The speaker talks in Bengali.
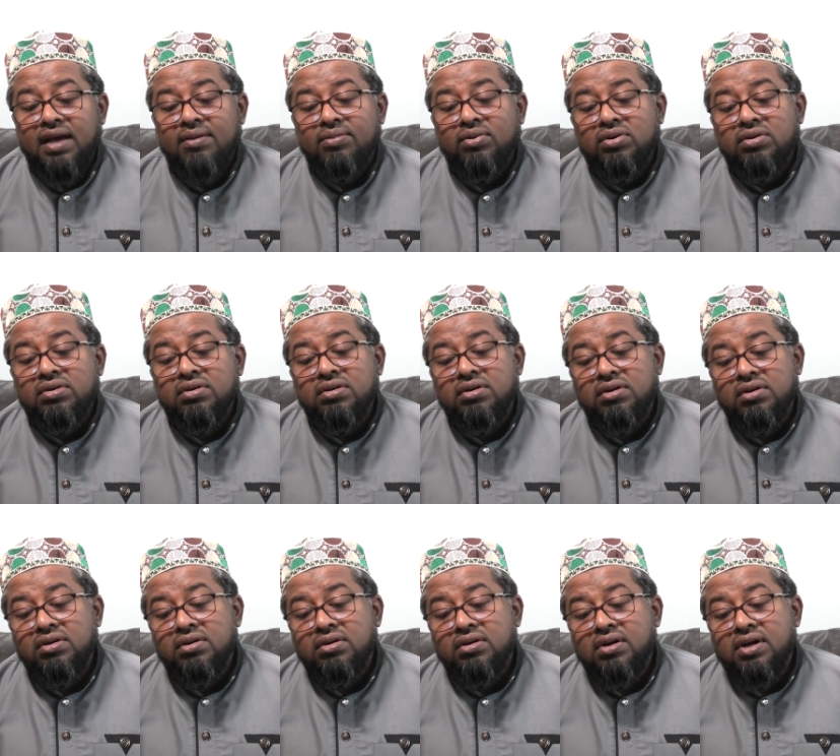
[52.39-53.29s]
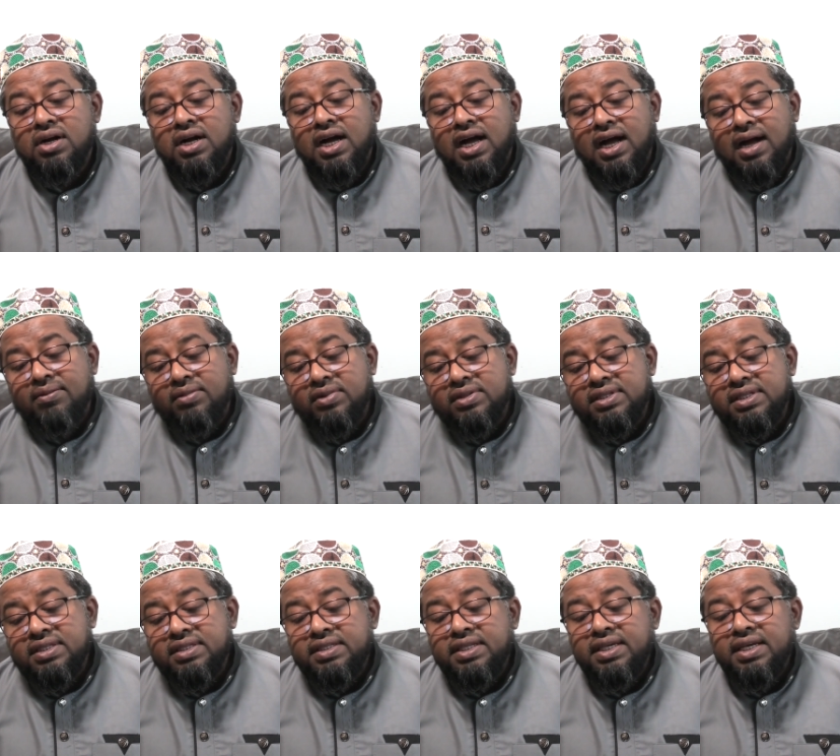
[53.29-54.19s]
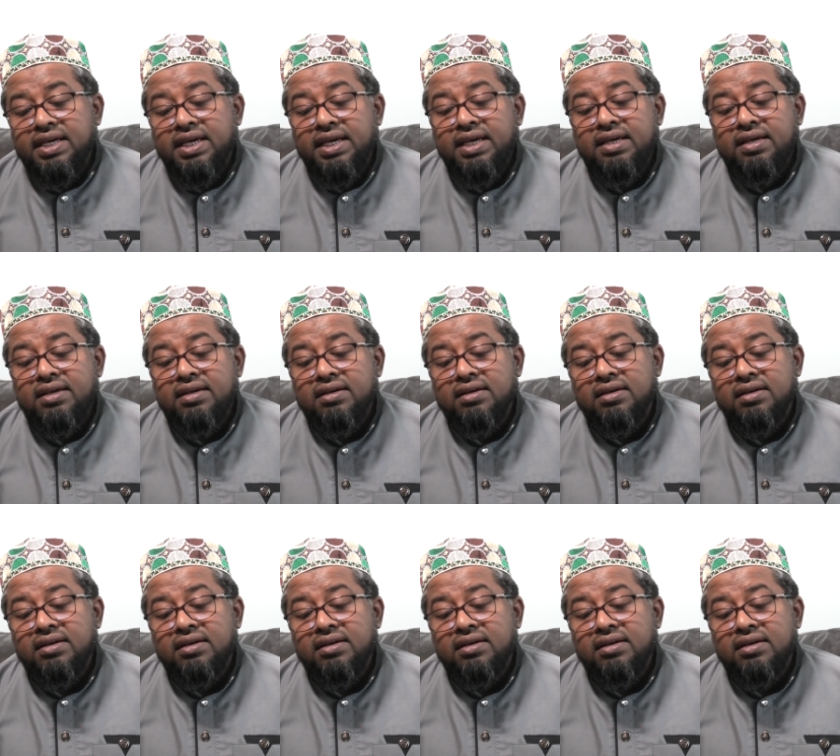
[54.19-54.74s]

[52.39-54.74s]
এবং আমাদের দিকেই